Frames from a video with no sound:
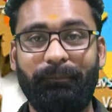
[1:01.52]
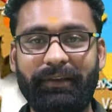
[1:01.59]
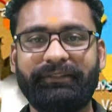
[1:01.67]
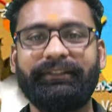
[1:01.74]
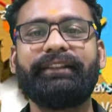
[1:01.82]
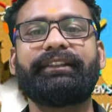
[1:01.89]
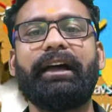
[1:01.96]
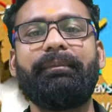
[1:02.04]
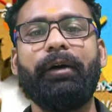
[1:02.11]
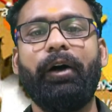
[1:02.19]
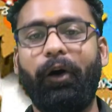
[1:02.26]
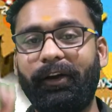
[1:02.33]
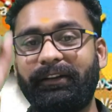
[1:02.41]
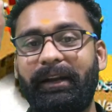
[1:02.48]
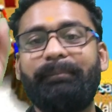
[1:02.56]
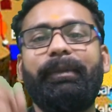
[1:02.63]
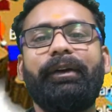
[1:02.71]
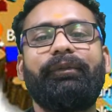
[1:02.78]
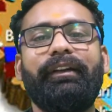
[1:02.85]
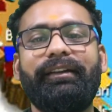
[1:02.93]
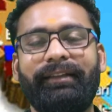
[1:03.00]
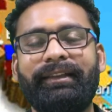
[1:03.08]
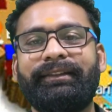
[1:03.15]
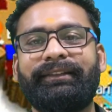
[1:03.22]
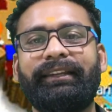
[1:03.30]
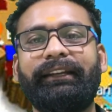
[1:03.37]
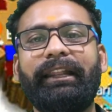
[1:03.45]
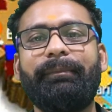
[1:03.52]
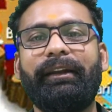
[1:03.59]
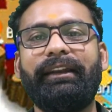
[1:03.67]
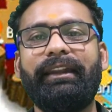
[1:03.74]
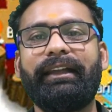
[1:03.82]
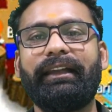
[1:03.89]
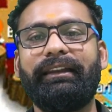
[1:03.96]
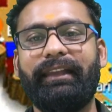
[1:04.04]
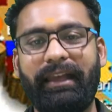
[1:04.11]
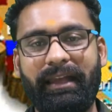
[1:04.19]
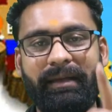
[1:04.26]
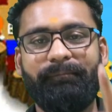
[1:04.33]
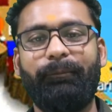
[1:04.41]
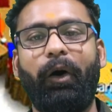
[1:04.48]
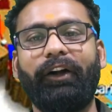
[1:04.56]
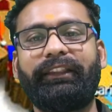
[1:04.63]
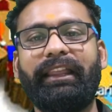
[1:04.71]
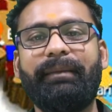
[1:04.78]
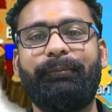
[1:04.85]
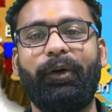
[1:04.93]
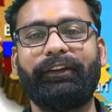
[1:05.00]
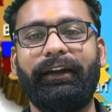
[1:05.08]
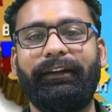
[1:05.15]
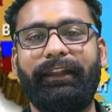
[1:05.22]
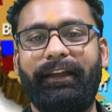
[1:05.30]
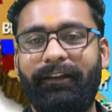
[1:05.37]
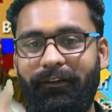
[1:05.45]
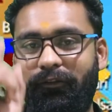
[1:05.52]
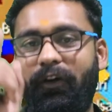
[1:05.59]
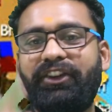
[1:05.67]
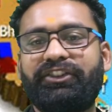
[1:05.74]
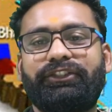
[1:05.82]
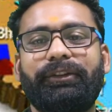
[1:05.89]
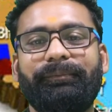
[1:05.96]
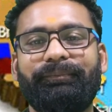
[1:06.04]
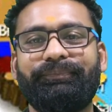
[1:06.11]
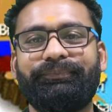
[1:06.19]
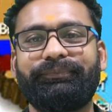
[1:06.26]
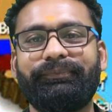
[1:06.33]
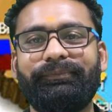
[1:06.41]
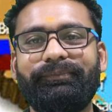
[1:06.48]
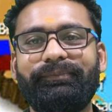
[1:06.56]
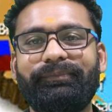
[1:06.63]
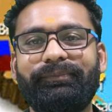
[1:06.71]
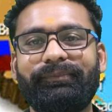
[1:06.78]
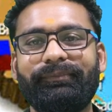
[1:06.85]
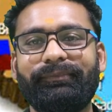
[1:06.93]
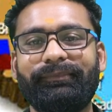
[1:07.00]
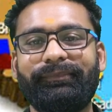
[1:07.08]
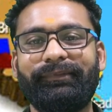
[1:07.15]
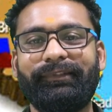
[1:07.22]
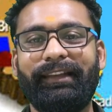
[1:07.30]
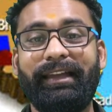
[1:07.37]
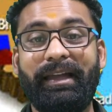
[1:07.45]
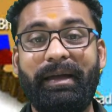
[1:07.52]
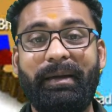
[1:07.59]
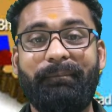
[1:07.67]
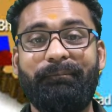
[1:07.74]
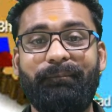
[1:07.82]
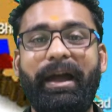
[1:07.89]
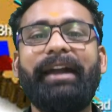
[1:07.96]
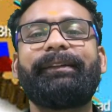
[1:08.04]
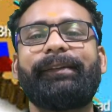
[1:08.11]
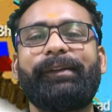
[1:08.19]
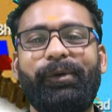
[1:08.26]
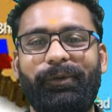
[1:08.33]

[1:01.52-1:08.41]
बिजनेस हब और नंबर वन सिटी बनने के लिए बहुत ही इंपॉर्टेंट है फर्स्ट मेट्रो